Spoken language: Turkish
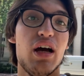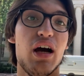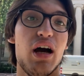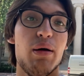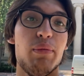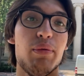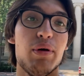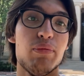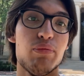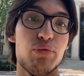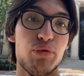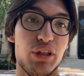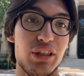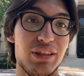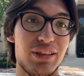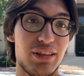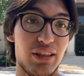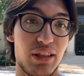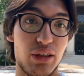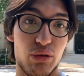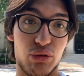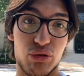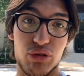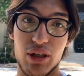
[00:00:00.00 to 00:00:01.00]
Ama burayı
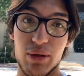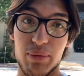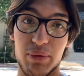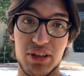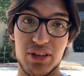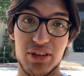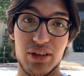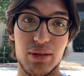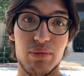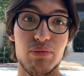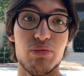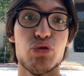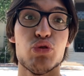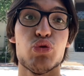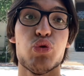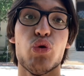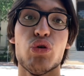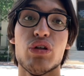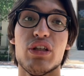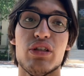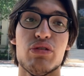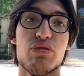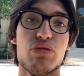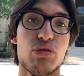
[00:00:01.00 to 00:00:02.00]
size göstermek istedim. Çok
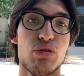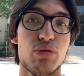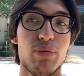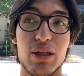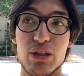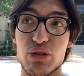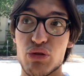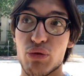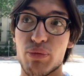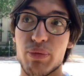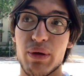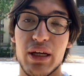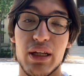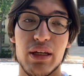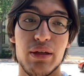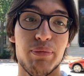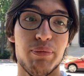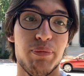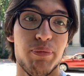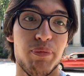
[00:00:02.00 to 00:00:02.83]
iyi çünkü ben çok beğendim.